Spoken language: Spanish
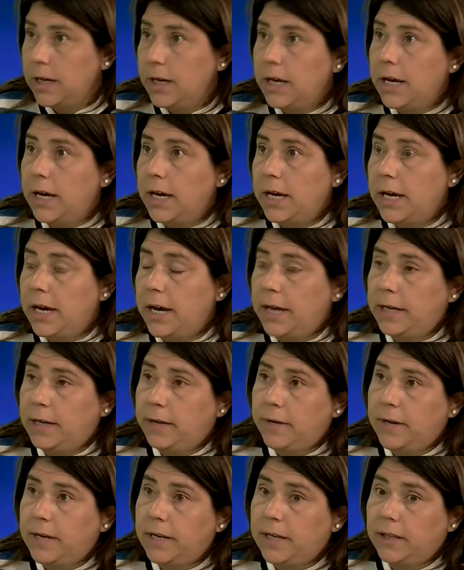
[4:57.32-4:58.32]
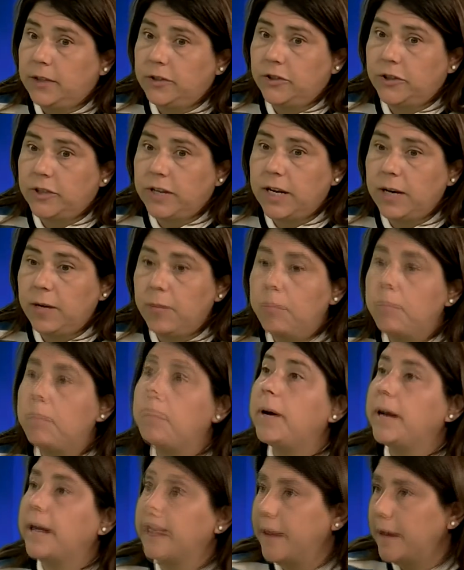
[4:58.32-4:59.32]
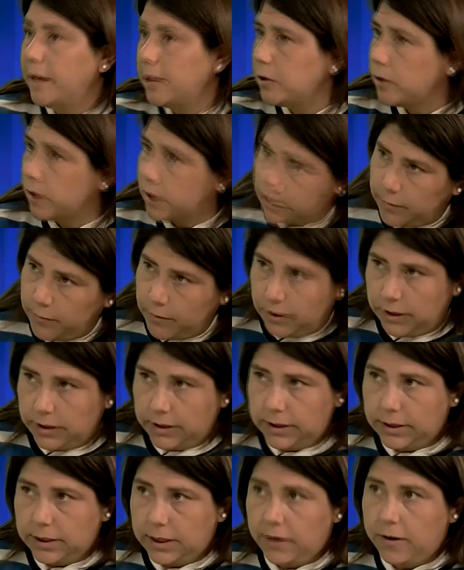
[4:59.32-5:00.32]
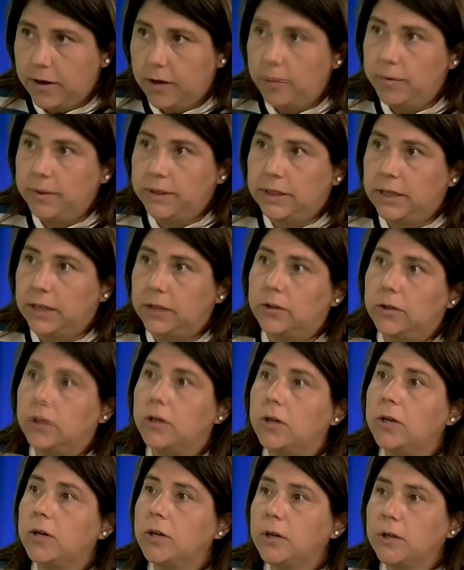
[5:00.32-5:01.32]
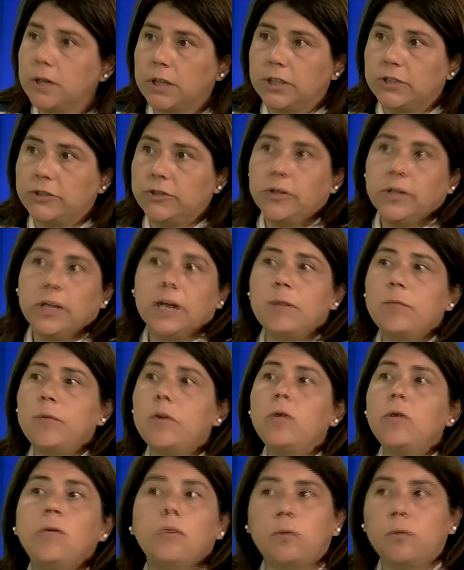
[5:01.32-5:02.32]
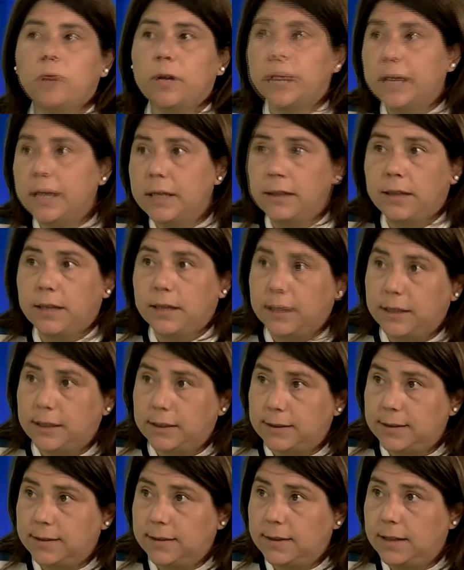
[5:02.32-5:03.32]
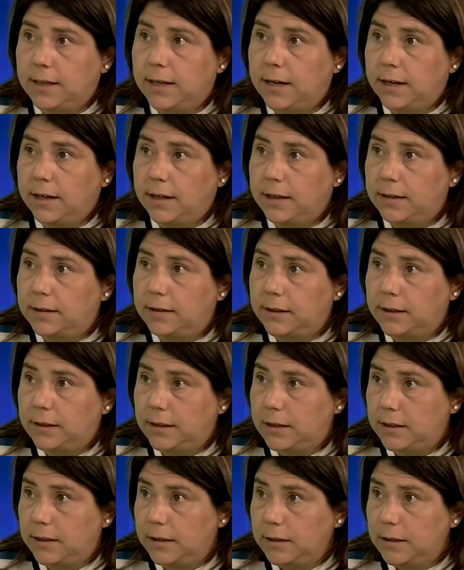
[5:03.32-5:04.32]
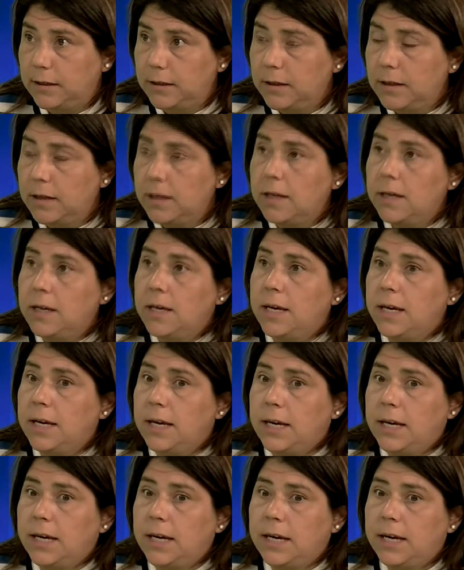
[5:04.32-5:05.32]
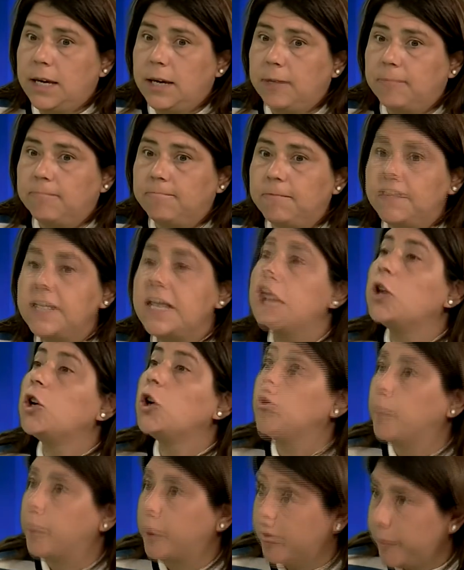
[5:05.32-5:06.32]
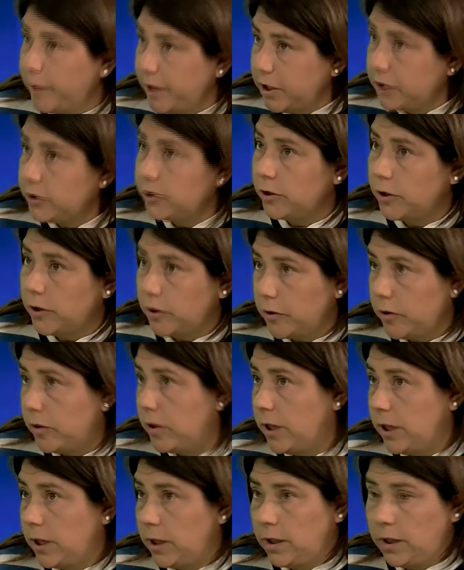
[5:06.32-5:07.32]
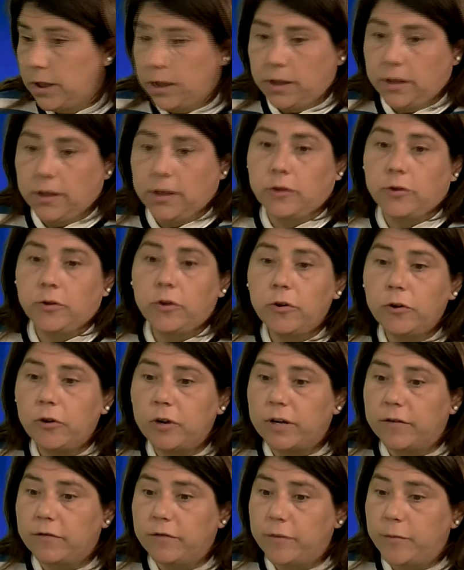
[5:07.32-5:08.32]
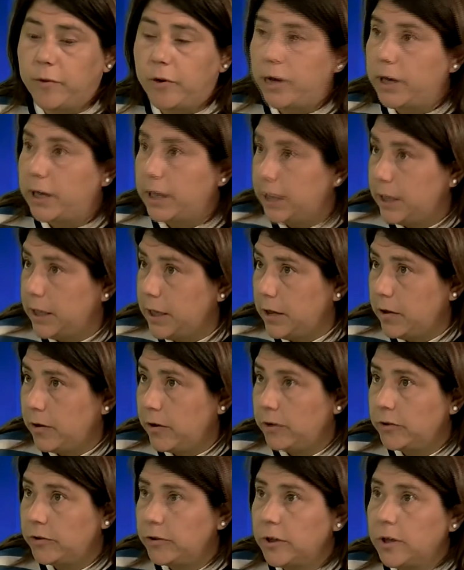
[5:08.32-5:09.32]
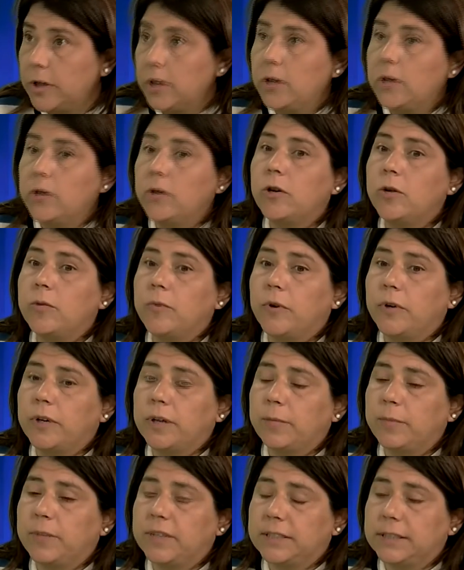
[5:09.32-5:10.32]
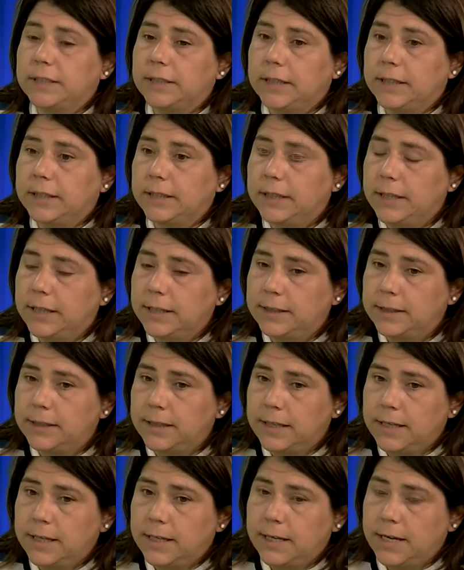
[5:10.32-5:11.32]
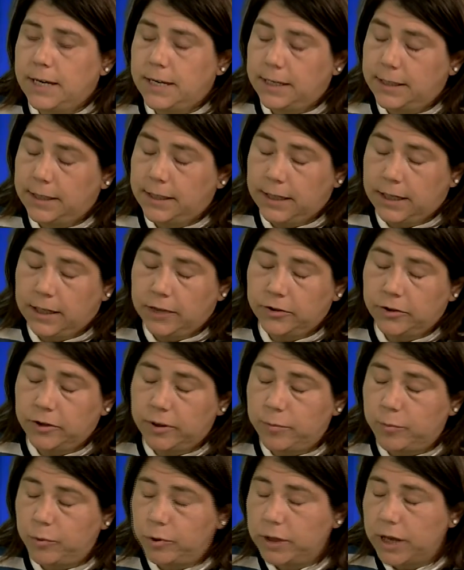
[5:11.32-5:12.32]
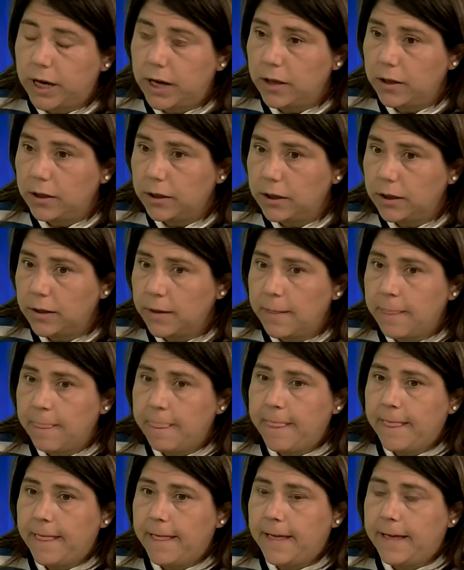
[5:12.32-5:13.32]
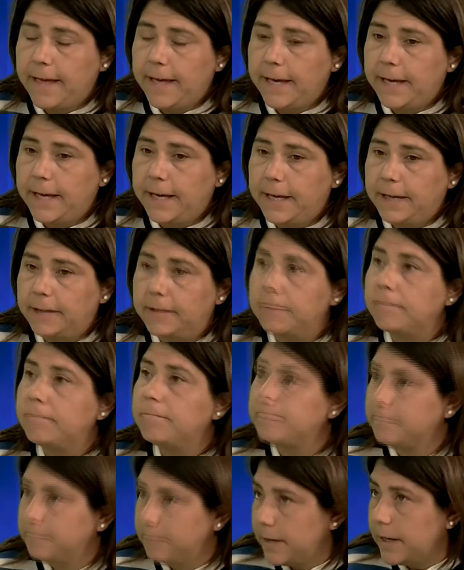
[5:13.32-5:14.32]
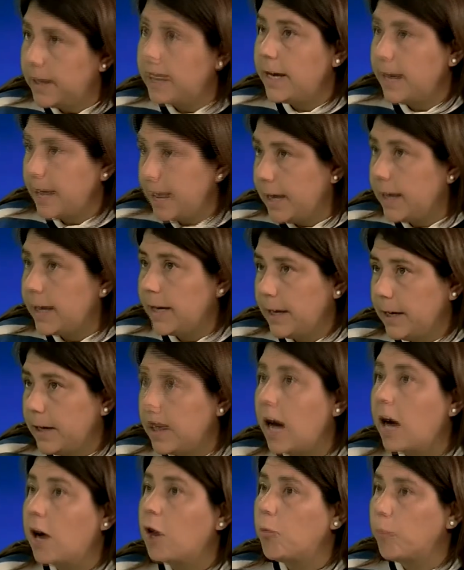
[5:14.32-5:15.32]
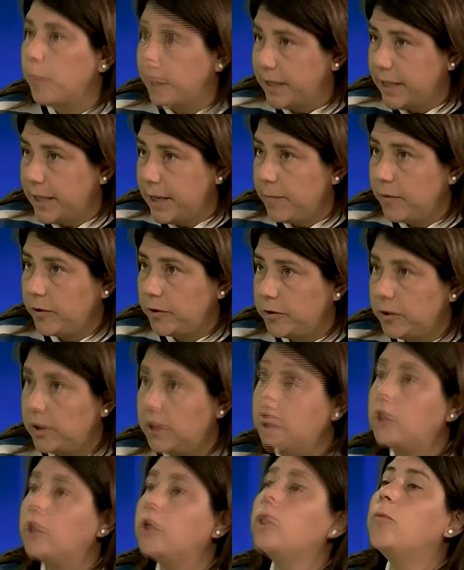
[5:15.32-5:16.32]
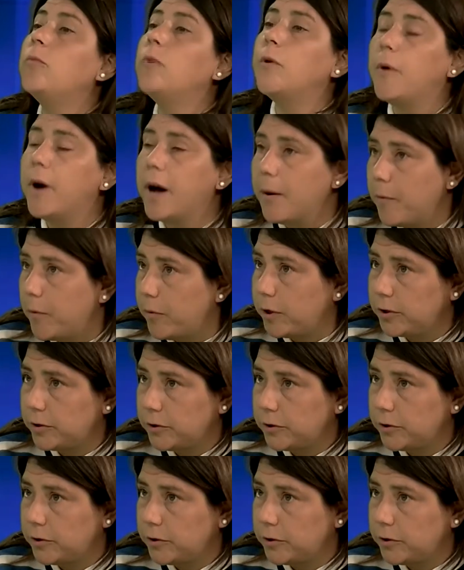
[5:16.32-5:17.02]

eh, a nivel nacional para dar estos cambios que te estaba comentando, que son cambios urgentes que necesita la Argentina. Eh, y el compromiso de, todos los que fuimos elegidos como representantes y en este caso diputados eh, es que acompañemos y no nos movamos.